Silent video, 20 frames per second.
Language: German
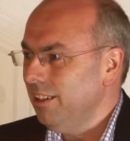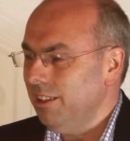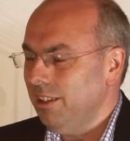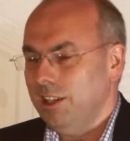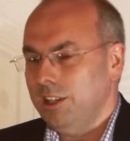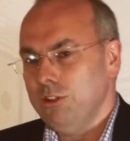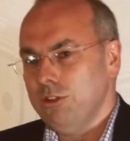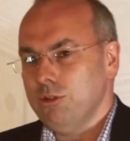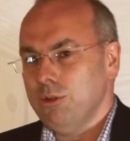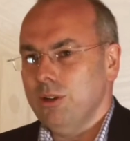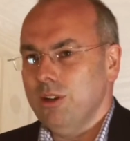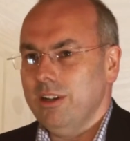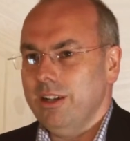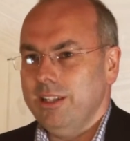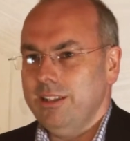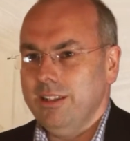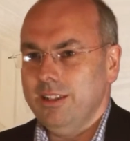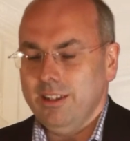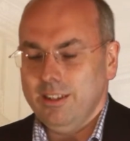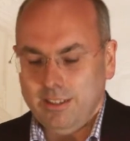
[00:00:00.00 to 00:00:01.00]
Herrn Ingenieur
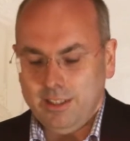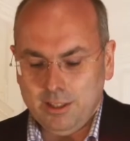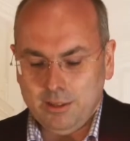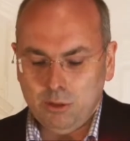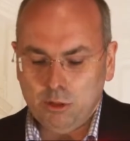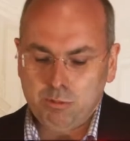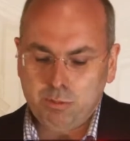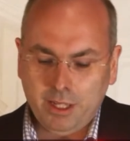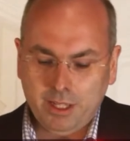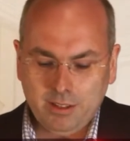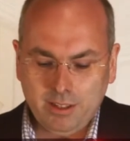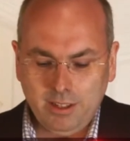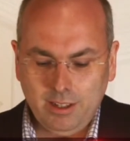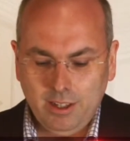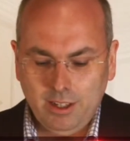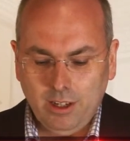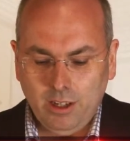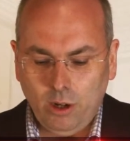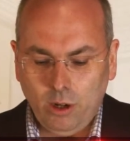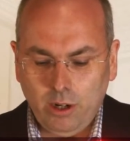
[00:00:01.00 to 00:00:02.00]
Ledinger, der etwas später
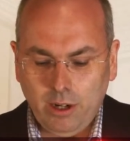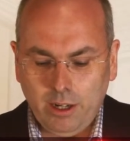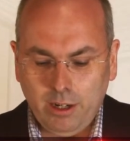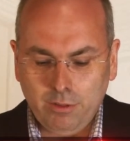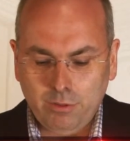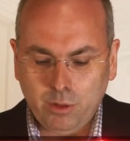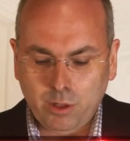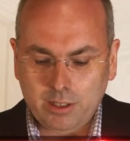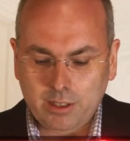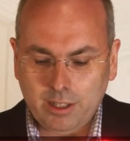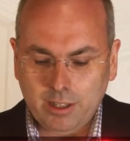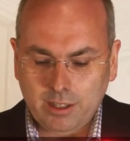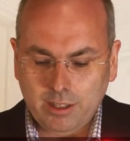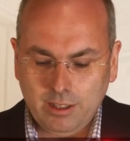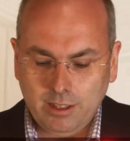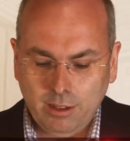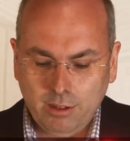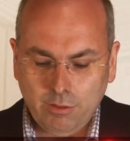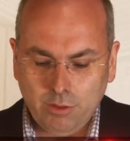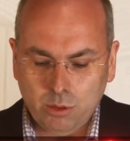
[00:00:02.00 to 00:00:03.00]
auch einen
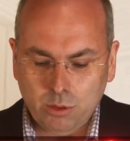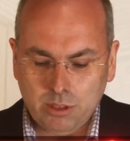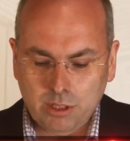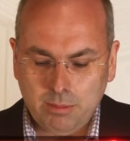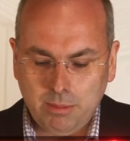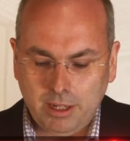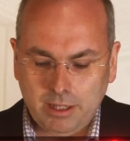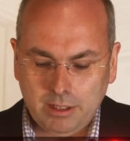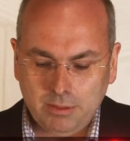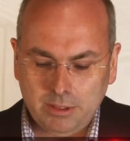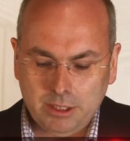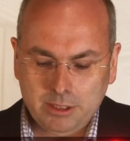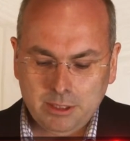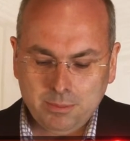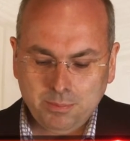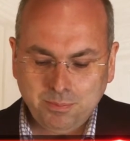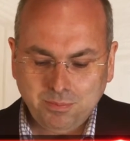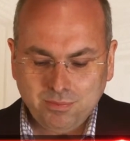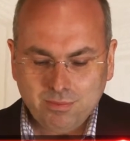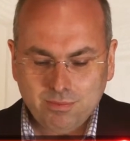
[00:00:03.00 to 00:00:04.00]
Vortrag für uns hier machen wird.